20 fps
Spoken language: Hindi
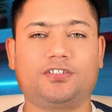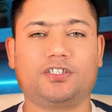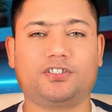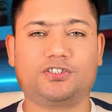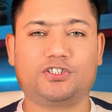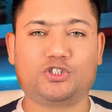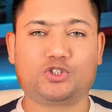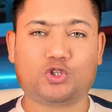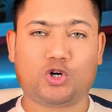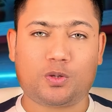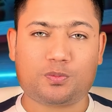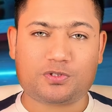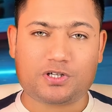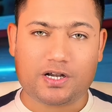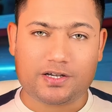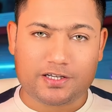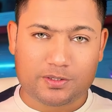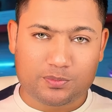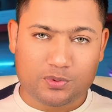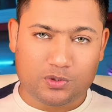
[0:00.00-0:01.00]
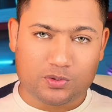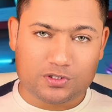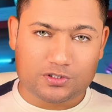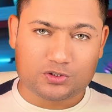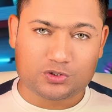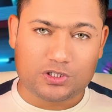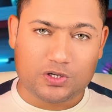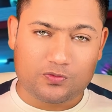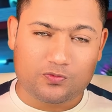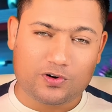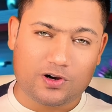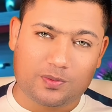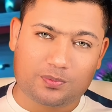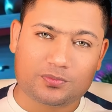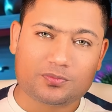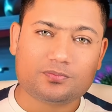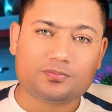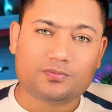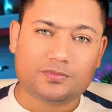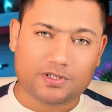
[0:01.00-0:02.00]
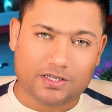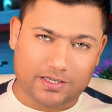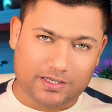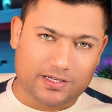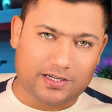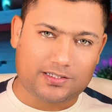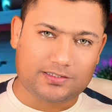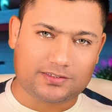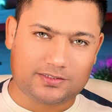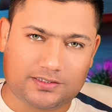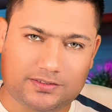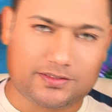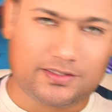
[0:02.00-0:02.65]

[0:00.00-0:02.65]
अच्छी टॉप ट्रेंडिंग प्रोडक्ट्स जो है वो आप निकाल सकते